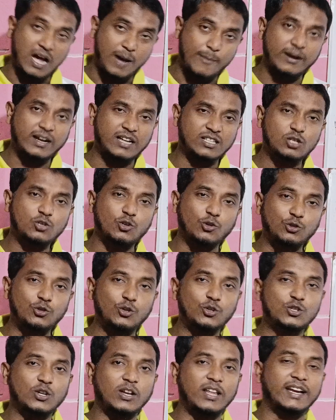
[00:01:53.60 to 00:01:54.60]
আমার কাছে
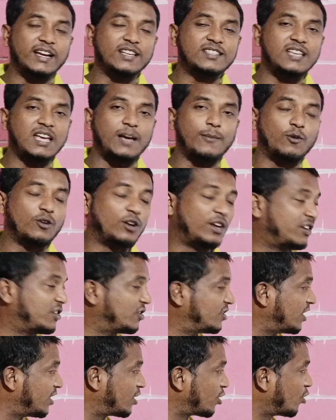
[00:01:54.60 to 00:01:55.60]
সৌন্দর্য লেগেছে এবং এই
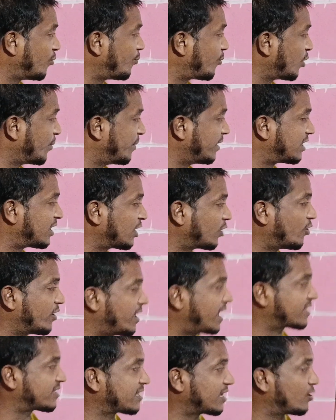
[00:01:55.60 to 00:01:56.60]
ডিজাইনটার উপর ভিত্তি
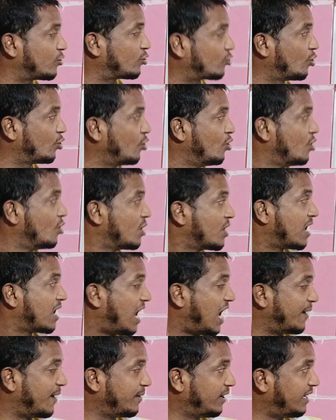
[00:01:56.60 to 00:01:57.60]
করে আছে কিন্তু
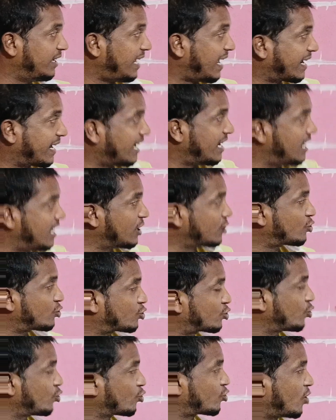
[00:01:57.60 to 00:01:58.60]
আমি এখানে
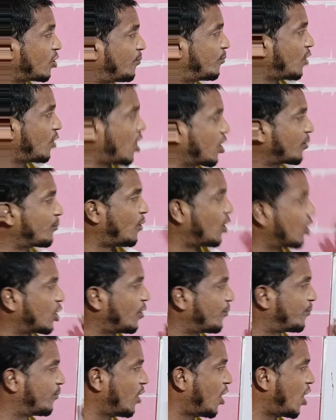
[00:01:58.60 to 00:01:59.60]
ছোট ব্লক বড়
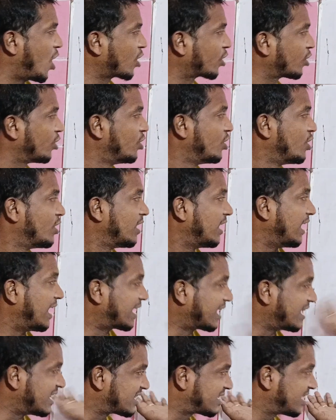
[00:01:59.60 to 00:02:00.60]
ব্লক
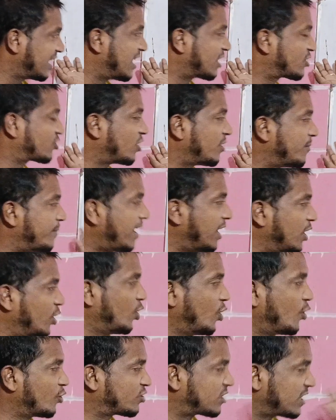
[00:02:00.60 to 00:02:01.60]
এখানে সিলেকশন
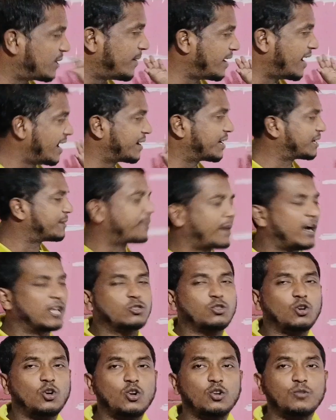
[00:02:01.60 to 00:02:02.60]
বালু সিমেন্ট
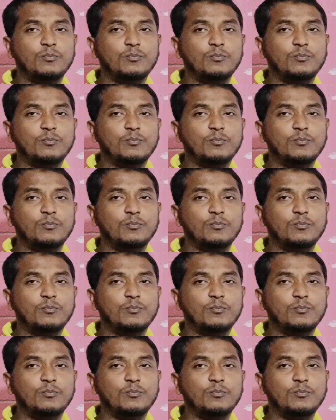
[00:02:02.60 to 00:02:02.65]
পাথর